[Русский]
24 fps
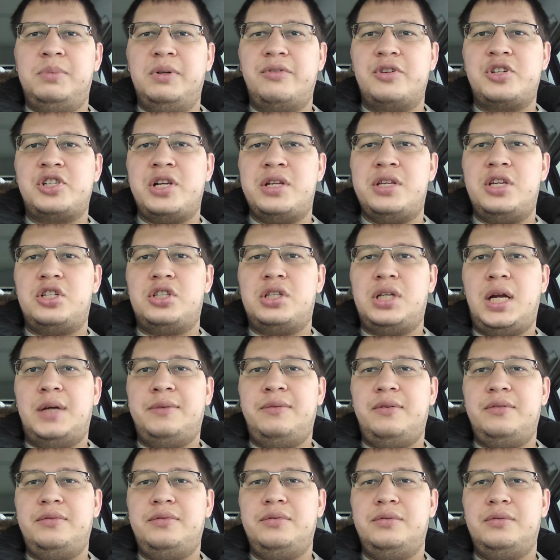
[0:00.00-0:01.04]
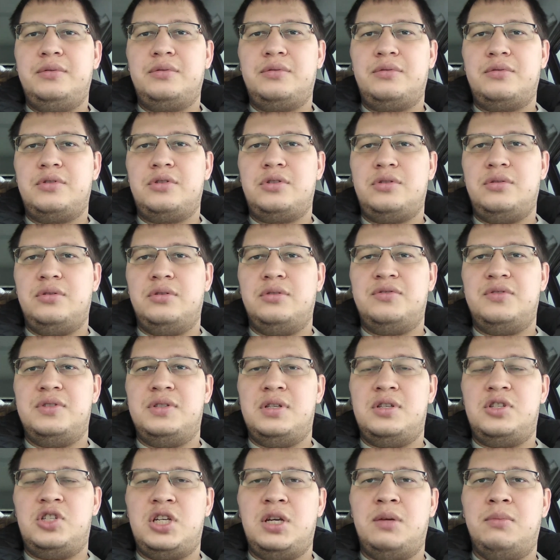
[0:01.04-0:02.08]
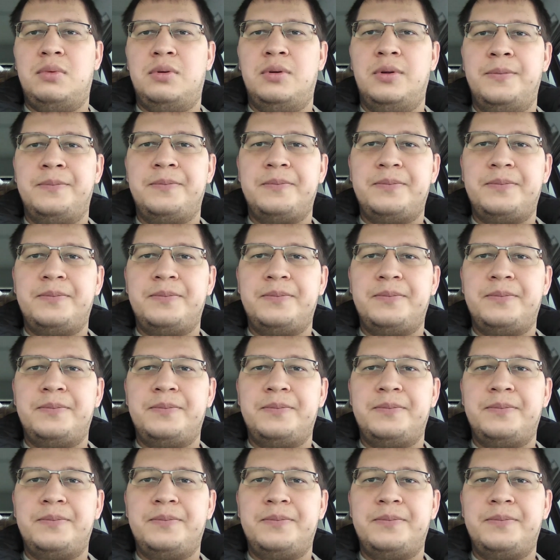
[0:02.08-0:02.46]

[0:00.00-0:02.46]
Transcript: повышений штрафов, что, в связи с чем